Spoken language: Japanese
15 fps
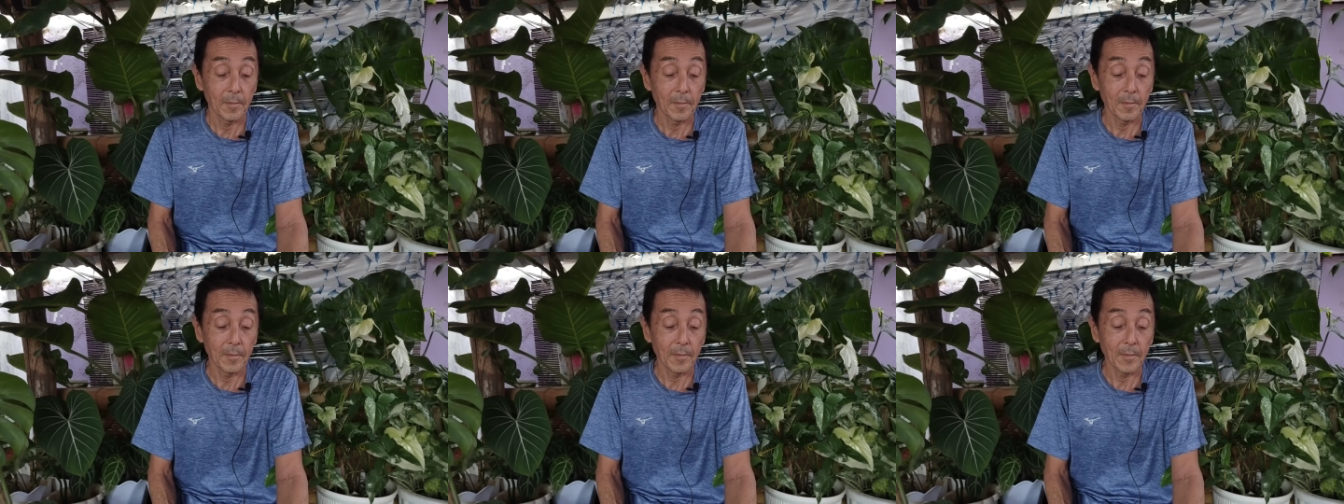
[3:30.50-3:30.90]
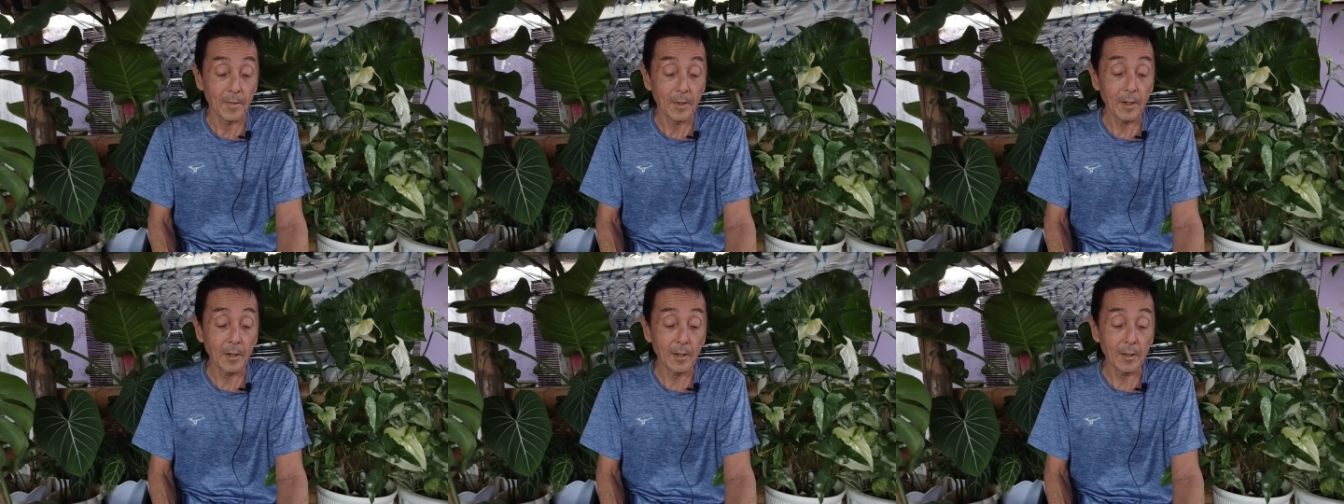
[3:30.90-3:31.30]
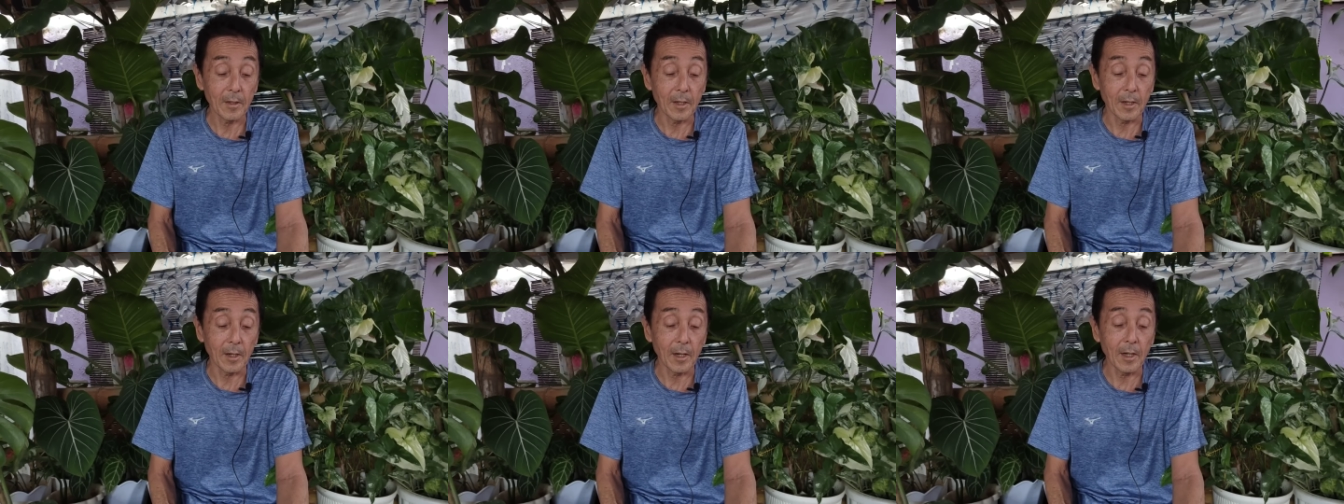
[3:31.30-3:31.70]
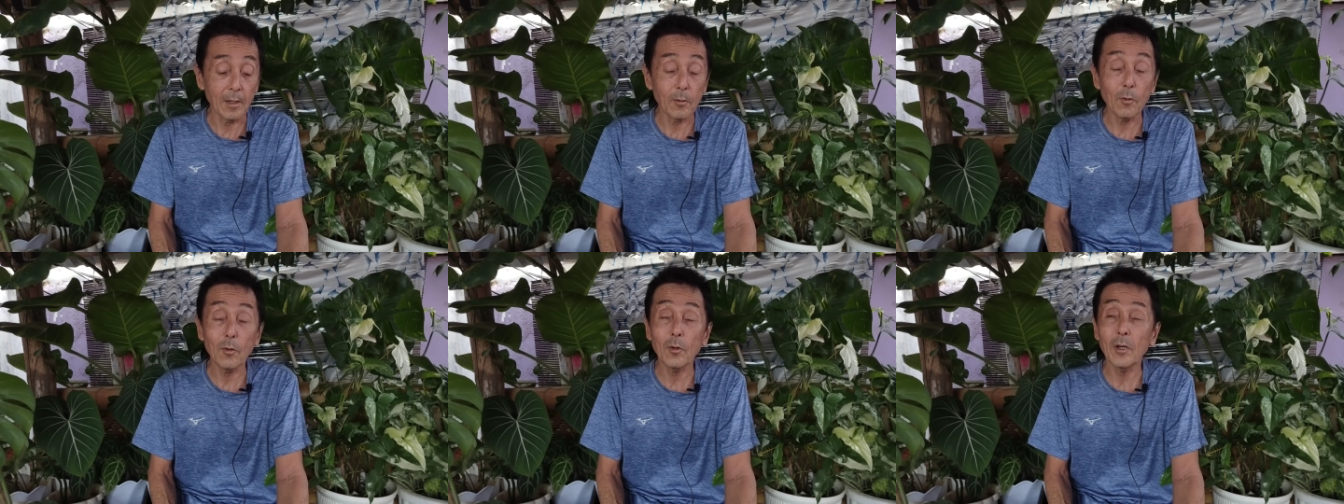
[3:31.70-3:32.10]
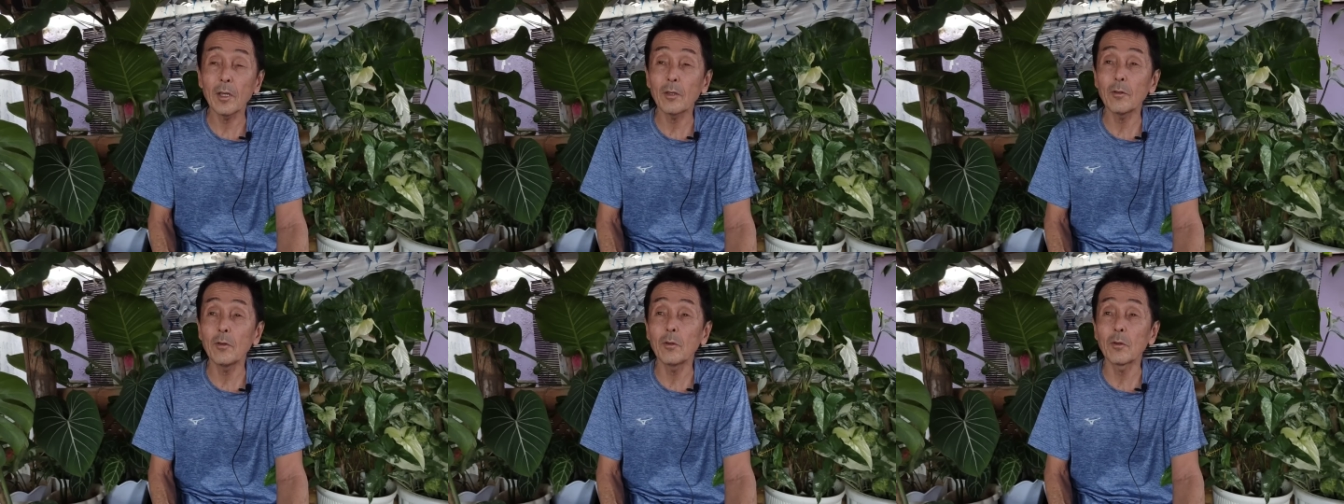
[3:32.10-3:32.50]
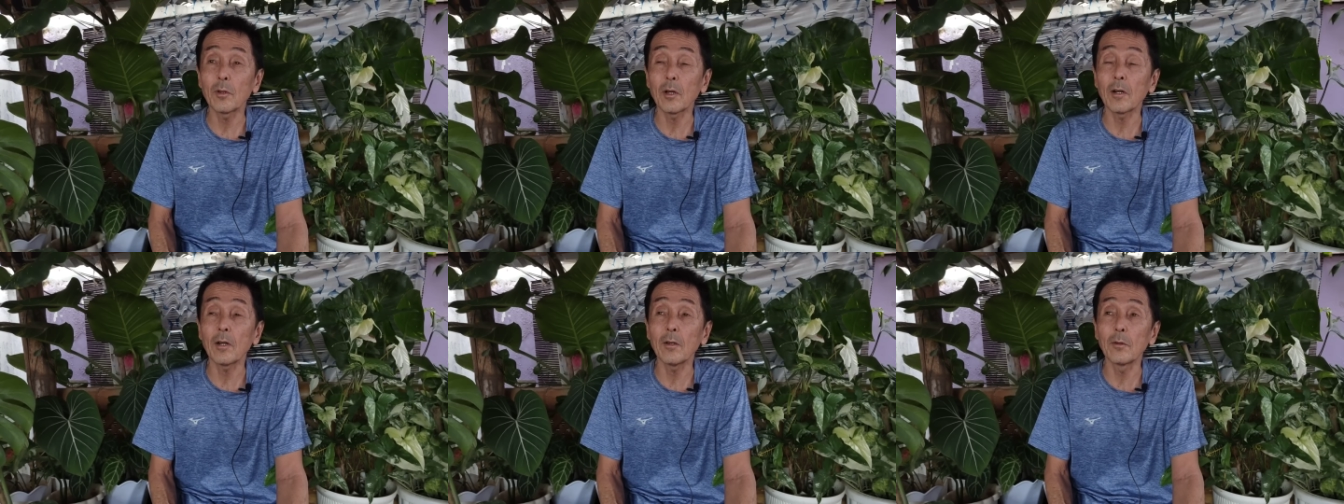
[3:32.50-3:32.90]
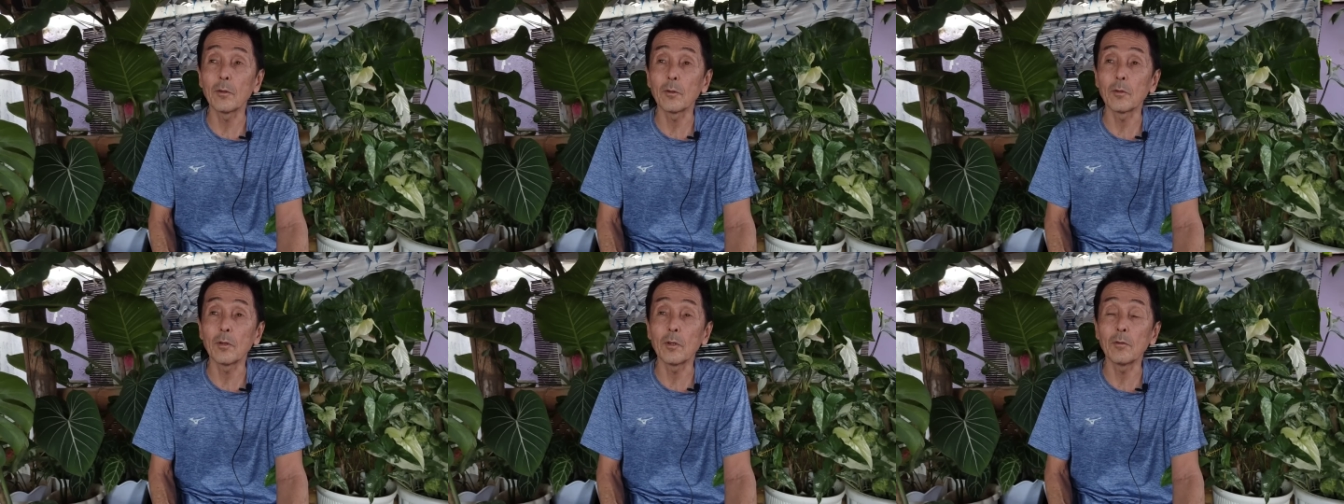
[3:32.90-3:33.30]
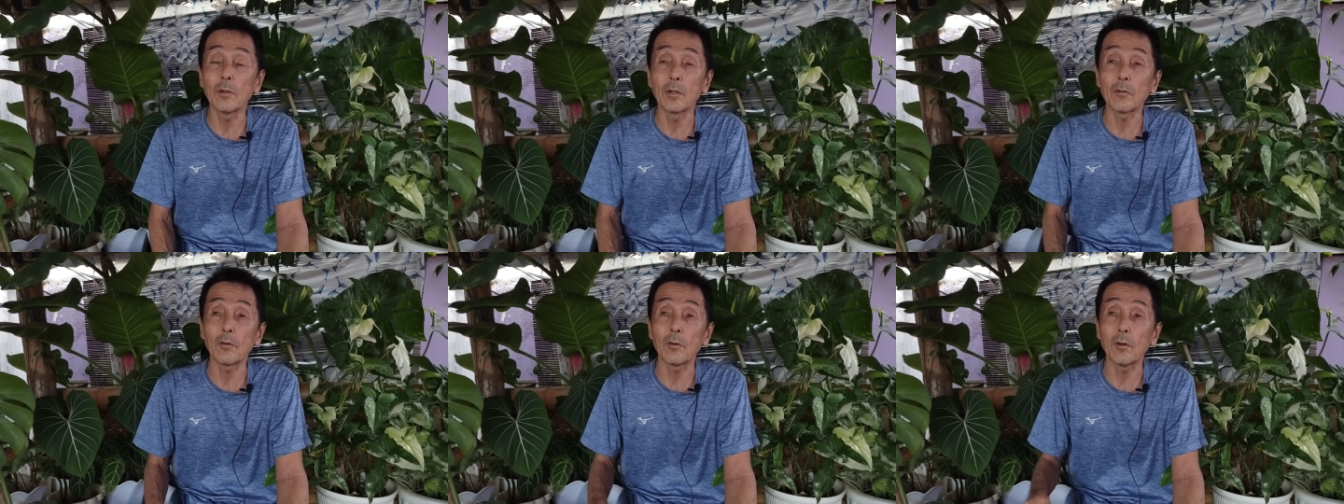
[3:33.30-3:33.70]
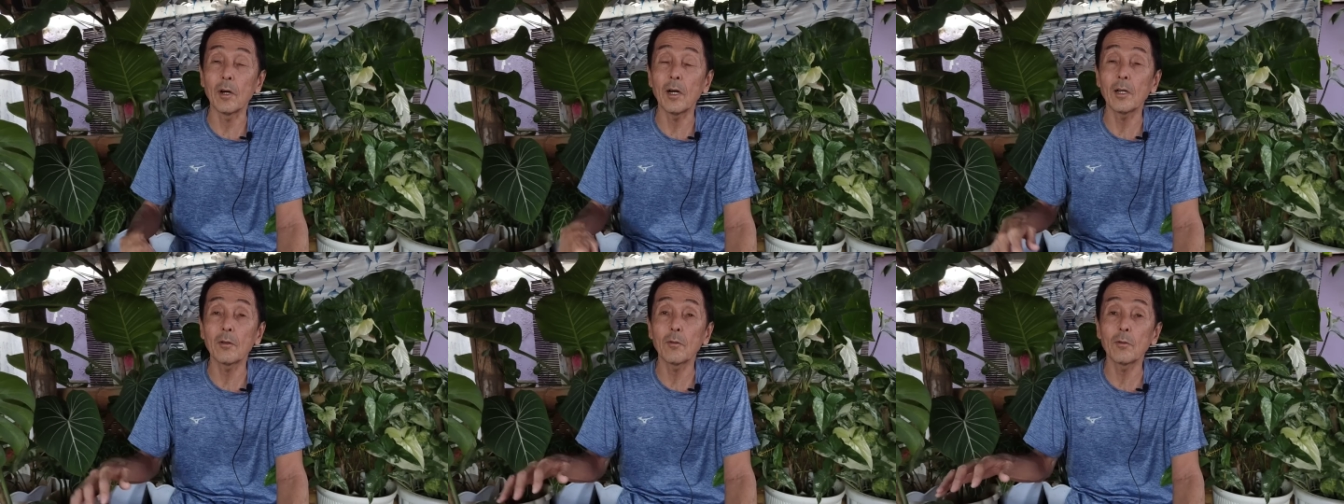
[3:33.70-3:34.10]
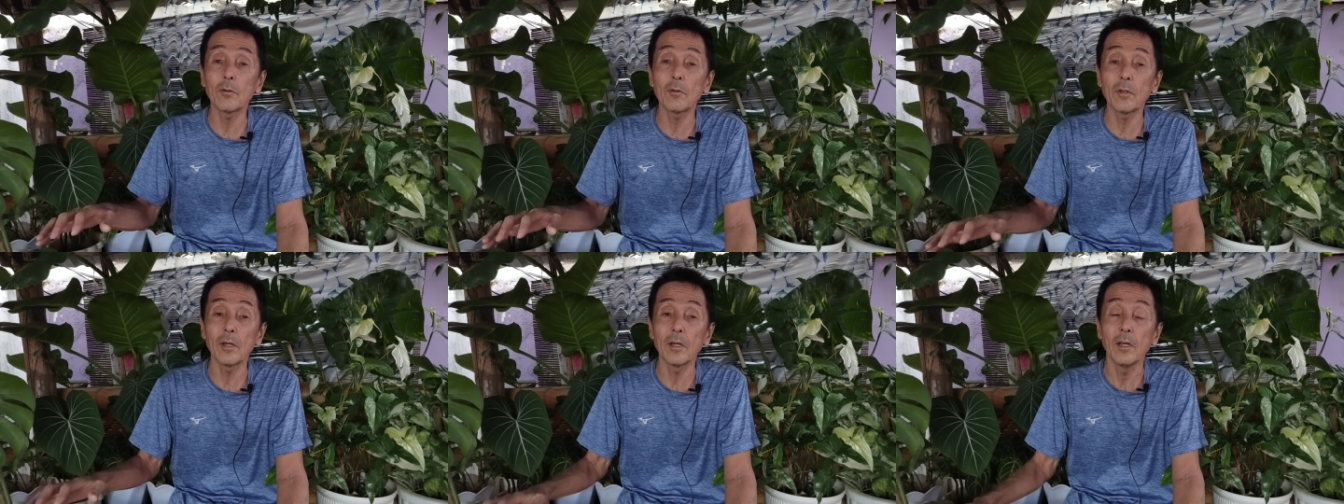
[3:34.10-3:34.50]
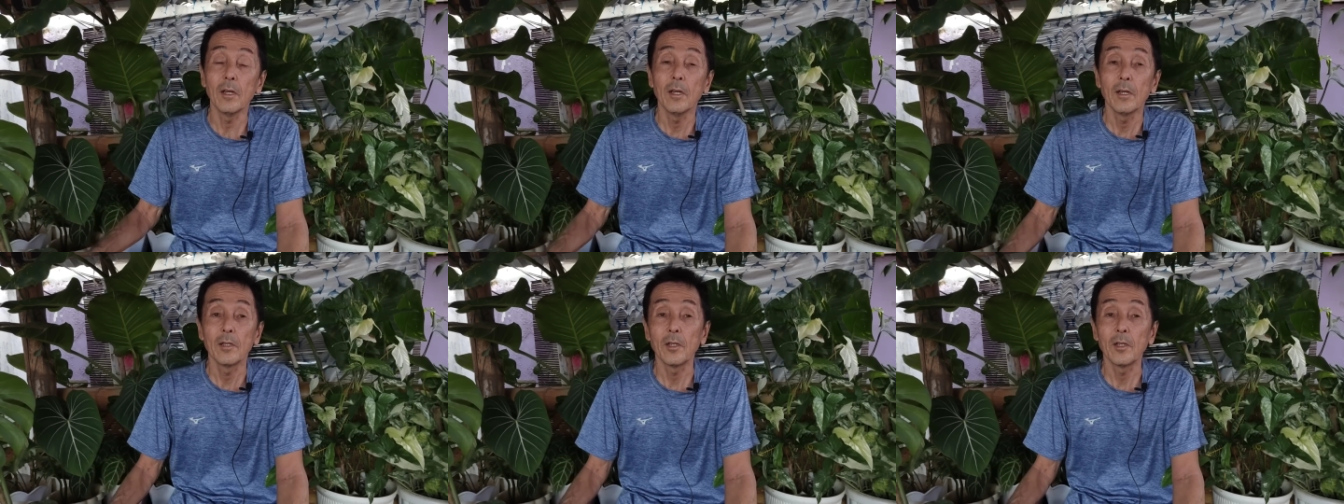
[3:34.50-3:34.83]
うん、だからね、ハードルが低いの高いのっていうのは、そのハードルって、